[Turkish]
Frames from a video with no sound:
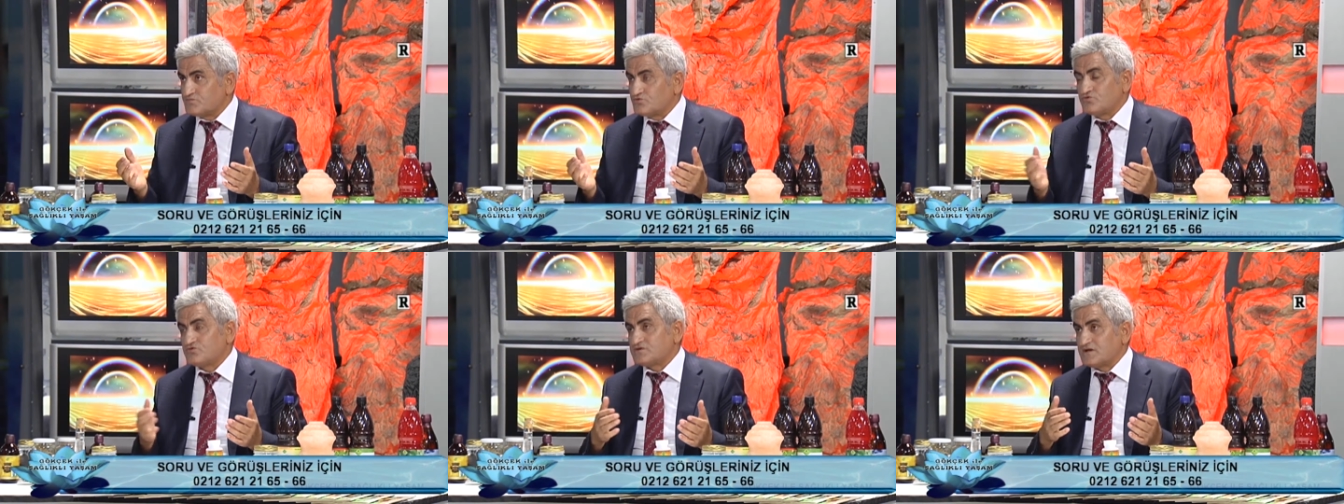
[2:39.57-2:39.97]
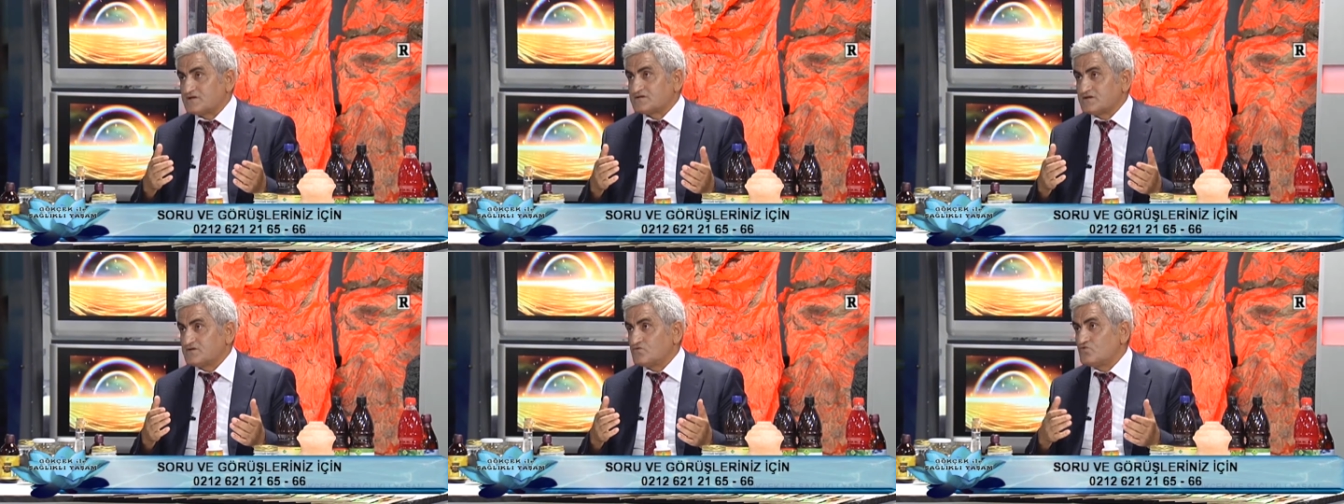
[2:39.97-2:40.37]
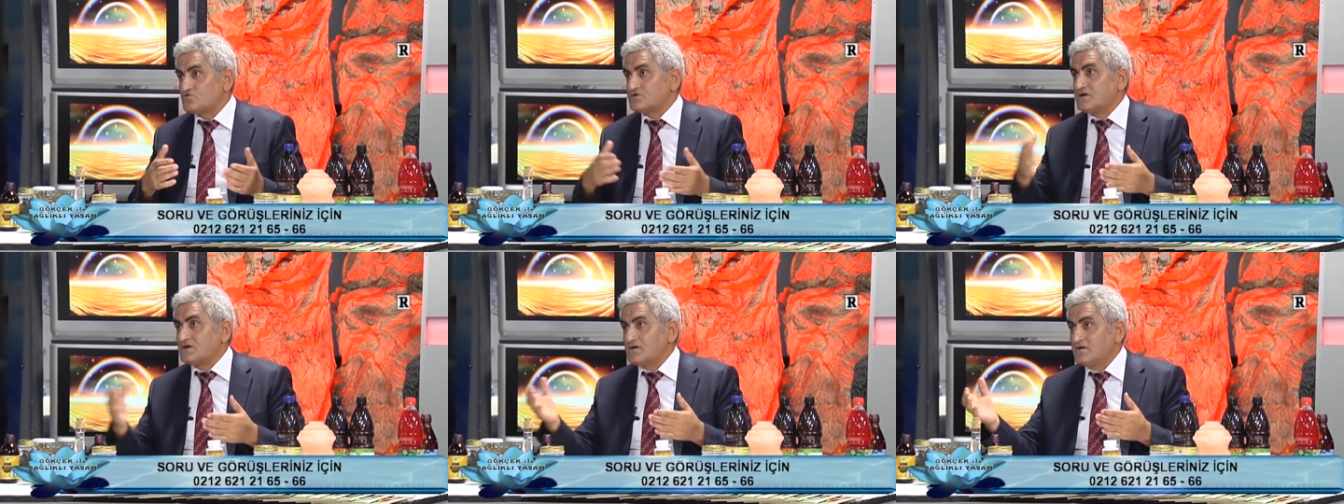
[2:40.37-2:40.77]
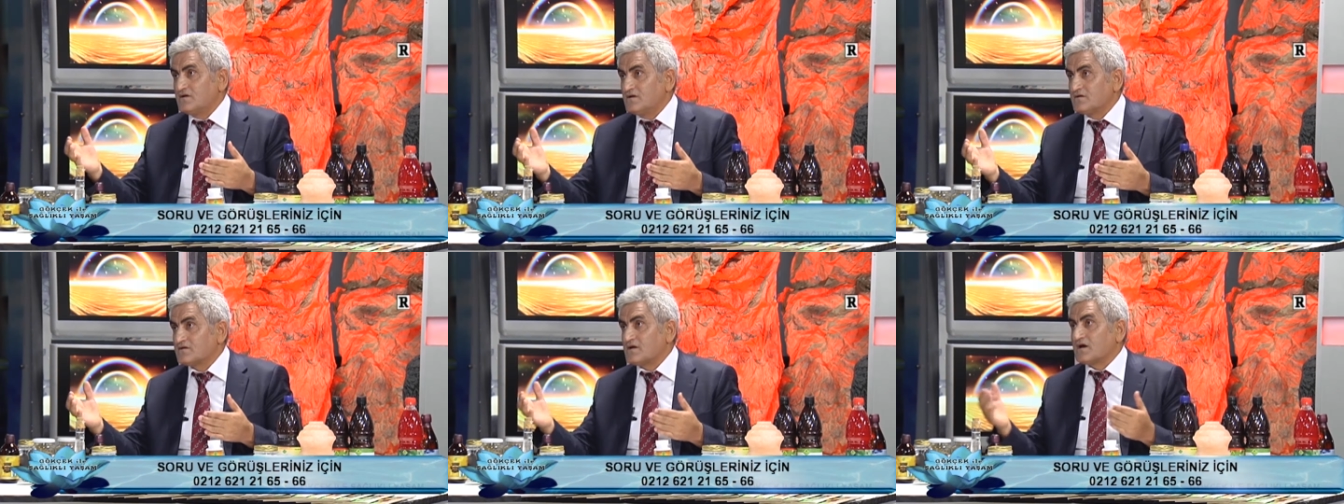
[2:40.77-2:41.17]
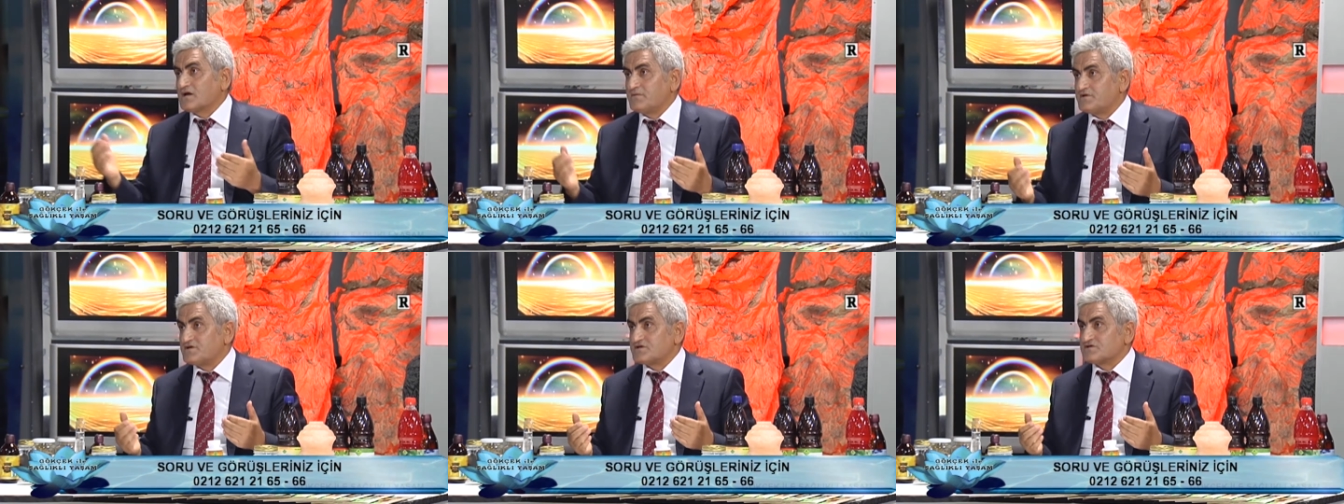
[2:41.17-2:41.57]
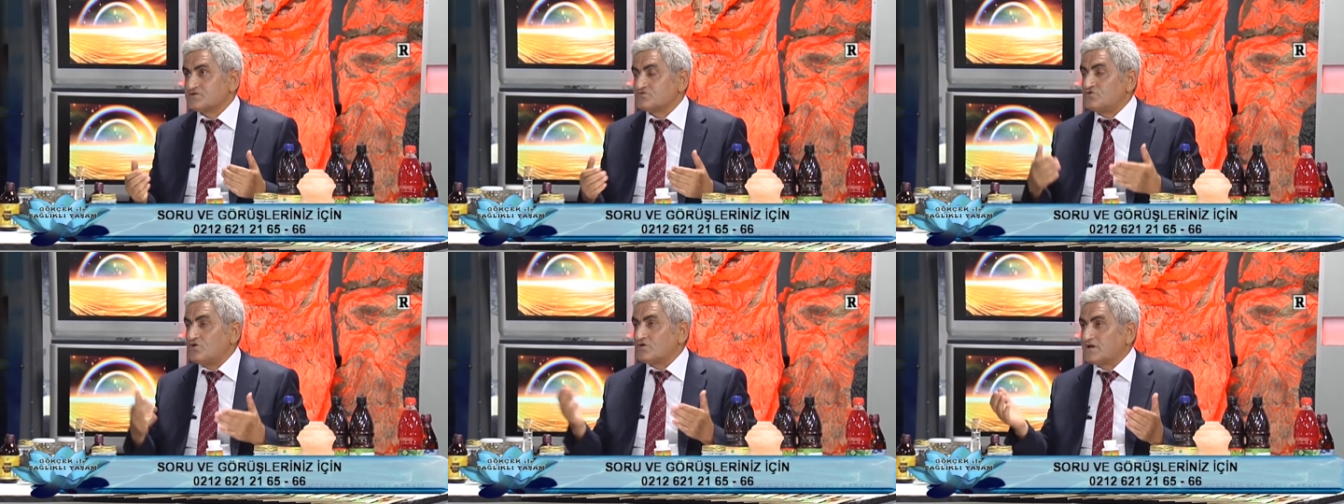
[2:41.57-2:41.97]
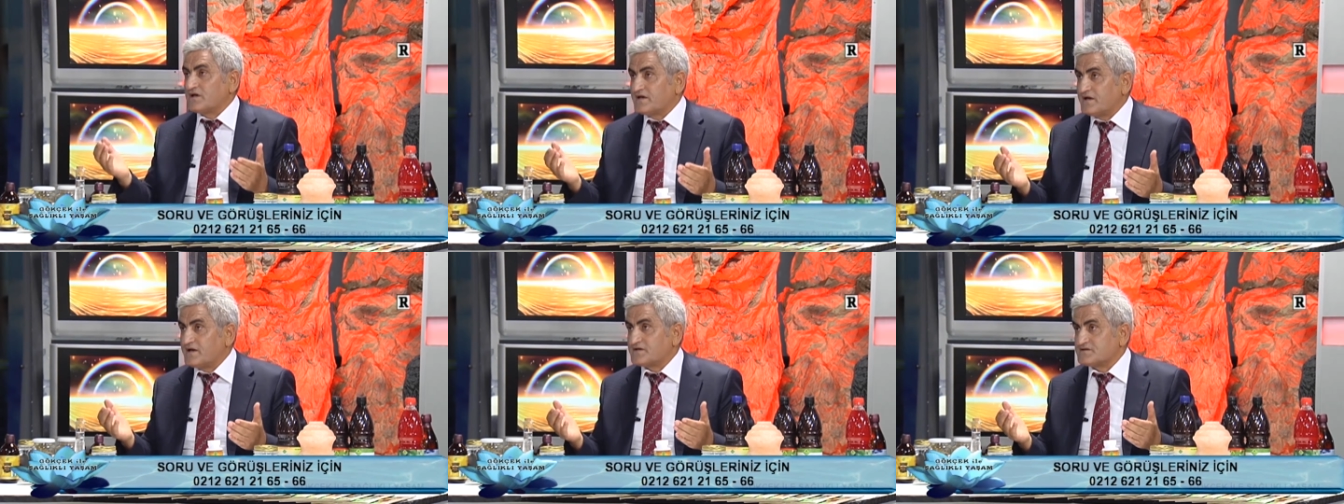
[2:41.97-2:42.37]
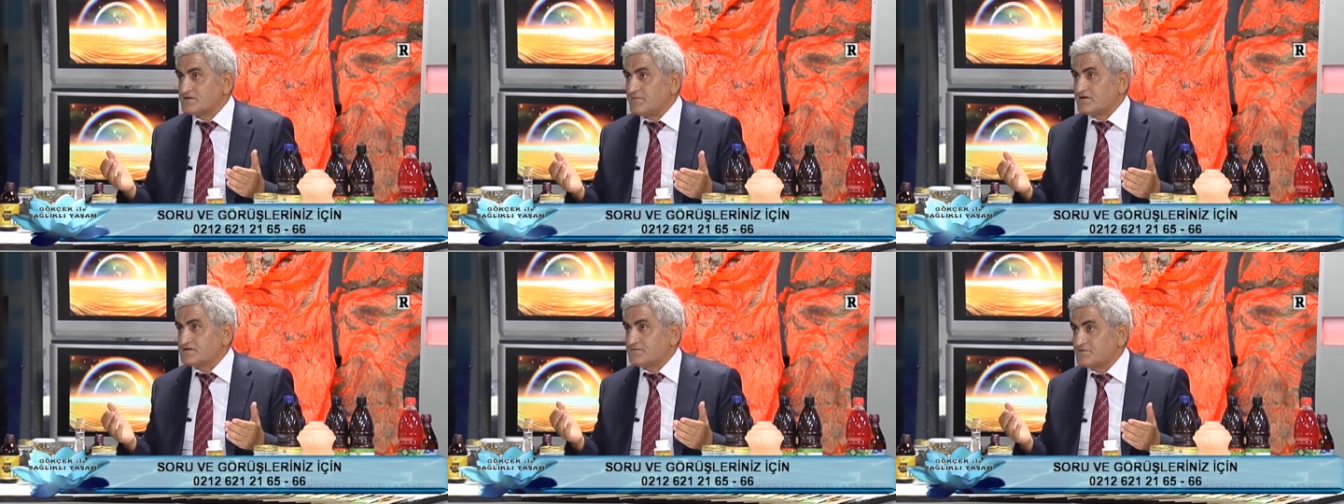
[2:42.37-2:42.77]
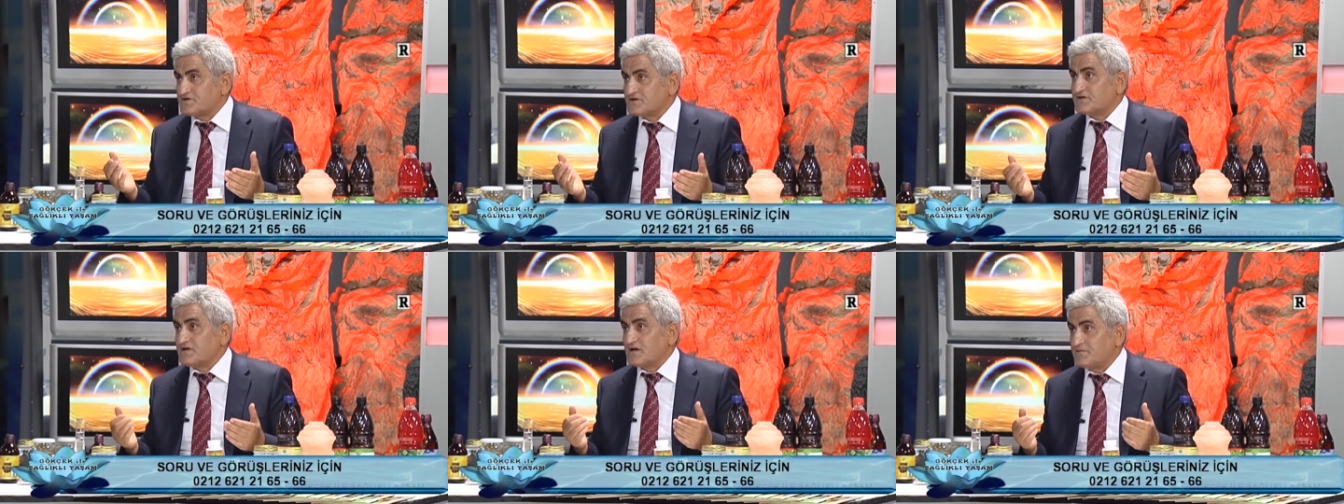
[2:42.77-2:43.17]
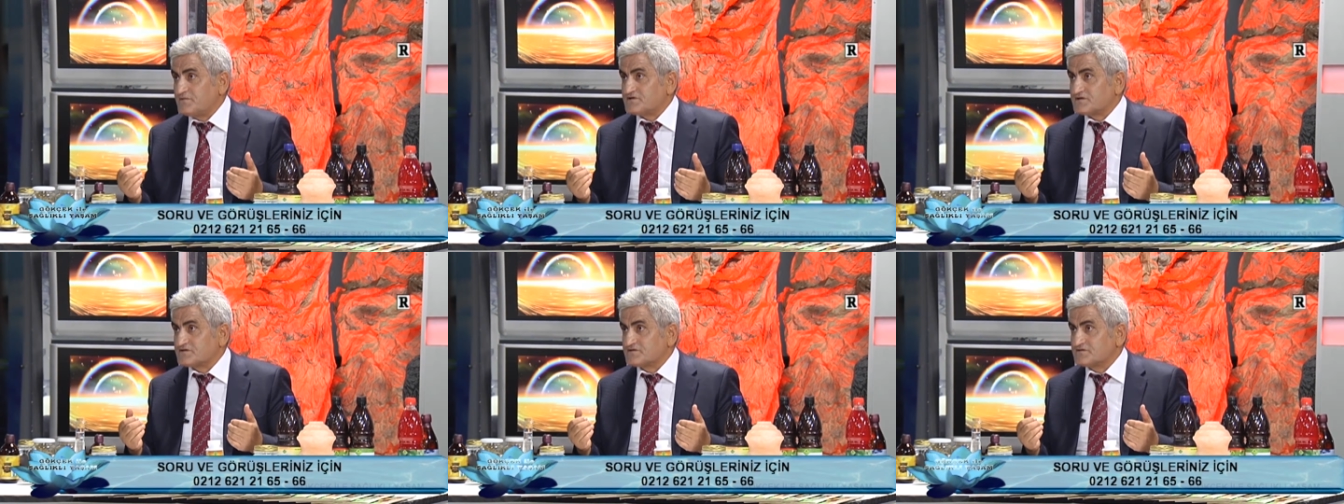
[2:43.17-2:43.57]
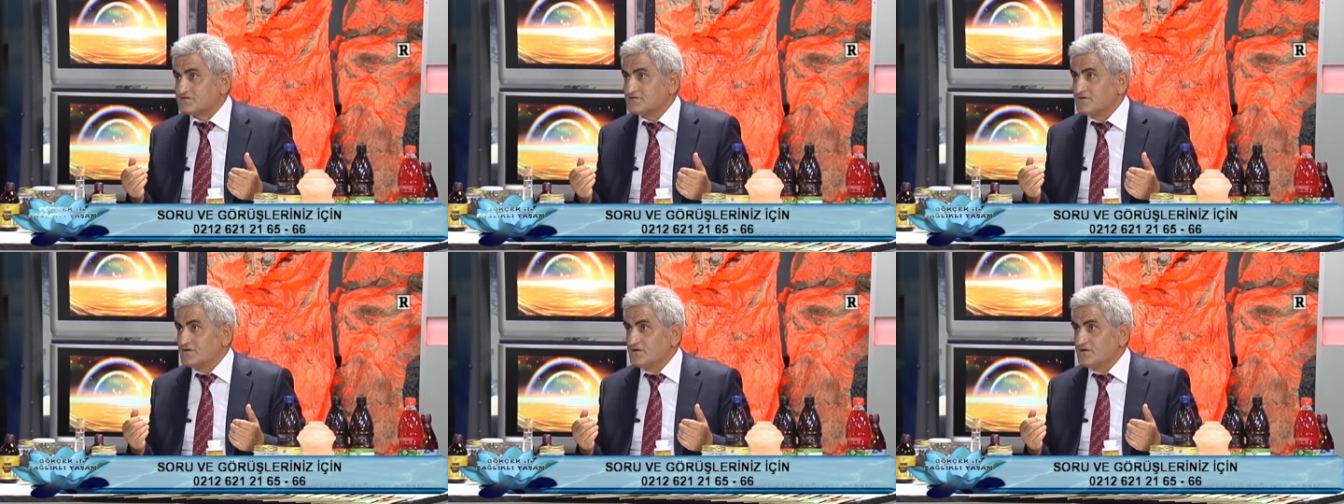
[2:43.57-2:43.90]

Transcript: Bu 100 hastayı 3 ay takip edeceksiniz. 4 ay gerekirse bazen 5 ay takip edeceksiniz.